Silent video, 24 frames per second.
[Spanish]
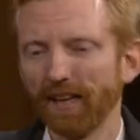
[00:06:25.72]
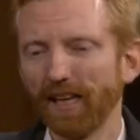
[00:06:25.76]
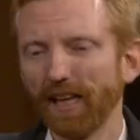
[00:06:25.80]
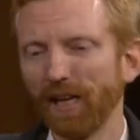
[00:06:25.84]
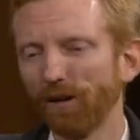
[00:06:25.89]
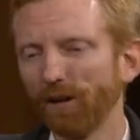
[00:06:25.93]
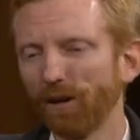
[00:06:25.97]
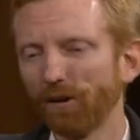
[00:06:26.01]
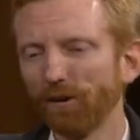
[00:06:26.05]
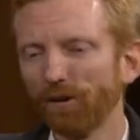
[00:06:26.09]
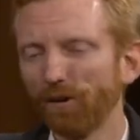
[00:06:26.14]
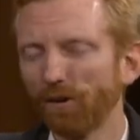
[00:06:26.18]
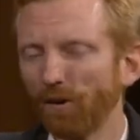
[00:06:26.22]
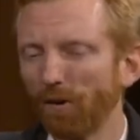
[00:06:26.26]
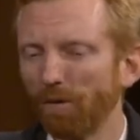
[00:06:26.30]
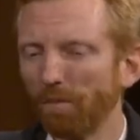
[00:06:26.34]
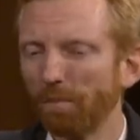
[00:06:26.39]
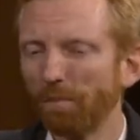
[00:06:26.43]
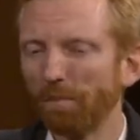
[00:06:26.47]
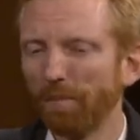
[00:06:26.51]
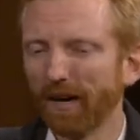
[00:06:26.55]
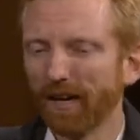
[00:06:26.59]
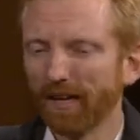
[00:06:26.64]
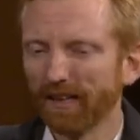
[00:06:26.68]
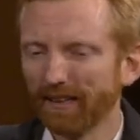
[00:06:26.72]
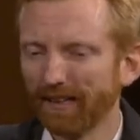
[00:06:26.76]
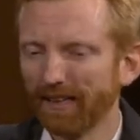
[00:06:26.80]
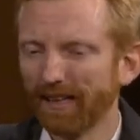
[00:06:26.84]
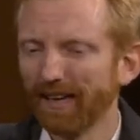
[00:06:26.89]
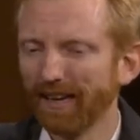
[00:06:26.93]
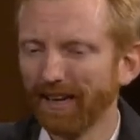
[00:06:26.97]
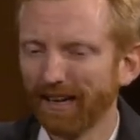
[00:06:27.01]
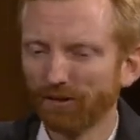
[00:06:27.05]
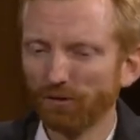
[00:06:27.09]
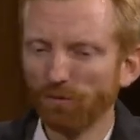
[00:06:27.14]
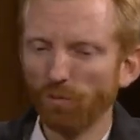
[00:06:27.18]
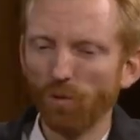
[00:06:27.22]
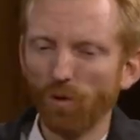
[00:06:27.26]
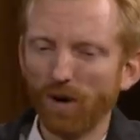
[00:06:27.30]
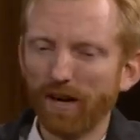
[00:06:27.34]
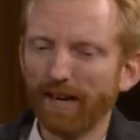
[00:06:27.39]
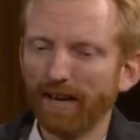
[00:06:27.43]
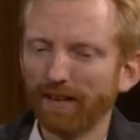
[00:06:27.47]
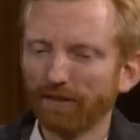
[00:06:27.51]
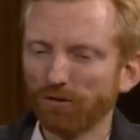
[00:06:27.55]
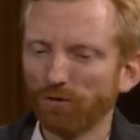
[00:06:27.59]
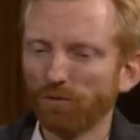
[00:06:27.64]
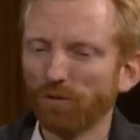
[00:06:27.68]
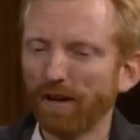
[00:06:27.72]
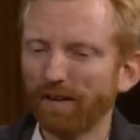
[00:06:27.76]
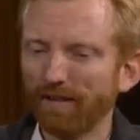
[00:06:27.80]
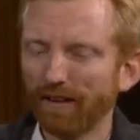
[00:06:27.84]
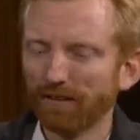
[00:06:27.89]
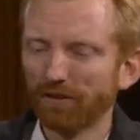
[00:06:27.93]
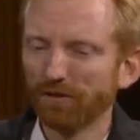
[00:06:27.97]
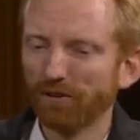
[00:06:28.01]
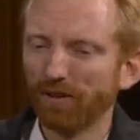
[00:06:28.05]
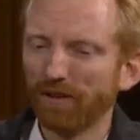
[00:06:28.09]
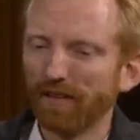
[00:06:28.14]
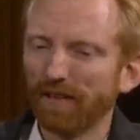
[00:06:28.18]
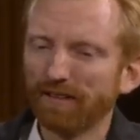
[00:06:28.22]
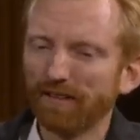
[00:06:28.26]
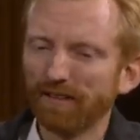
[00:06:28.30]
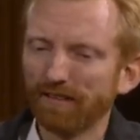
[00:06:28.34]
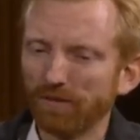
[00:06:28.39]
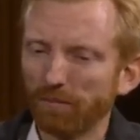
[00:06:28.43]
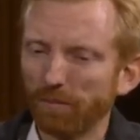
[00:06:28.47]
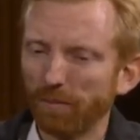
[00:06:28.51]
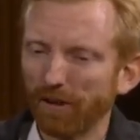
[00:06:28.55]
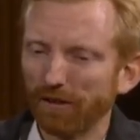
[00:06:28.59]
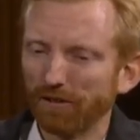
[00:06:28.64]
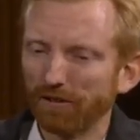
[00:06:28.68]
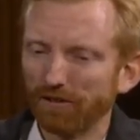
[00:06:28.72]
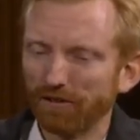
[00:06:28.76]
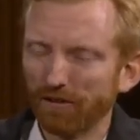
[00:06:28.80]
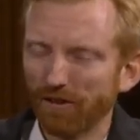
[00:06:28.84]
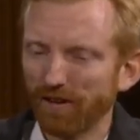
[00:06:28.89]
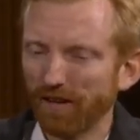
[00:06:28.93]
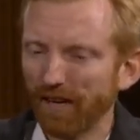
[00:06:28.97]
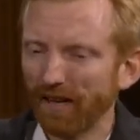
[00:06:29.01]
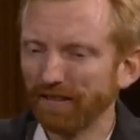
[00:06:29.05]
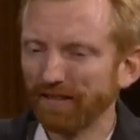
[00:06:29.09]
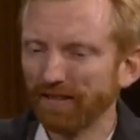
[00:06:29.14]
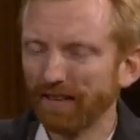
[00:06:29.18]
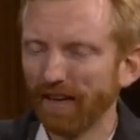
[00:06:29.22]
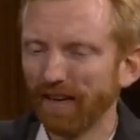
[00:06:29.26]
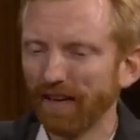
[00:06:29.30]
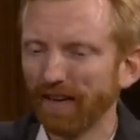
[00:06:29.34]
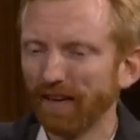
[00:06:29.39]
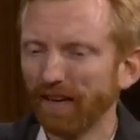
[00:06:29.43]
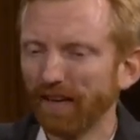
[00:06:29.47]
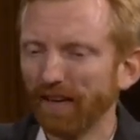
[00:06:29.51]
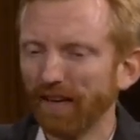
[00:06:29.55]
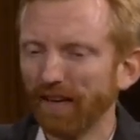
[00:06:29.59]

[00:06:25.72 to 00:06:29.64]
y luego compartir las buenas nuevas con esas personas que,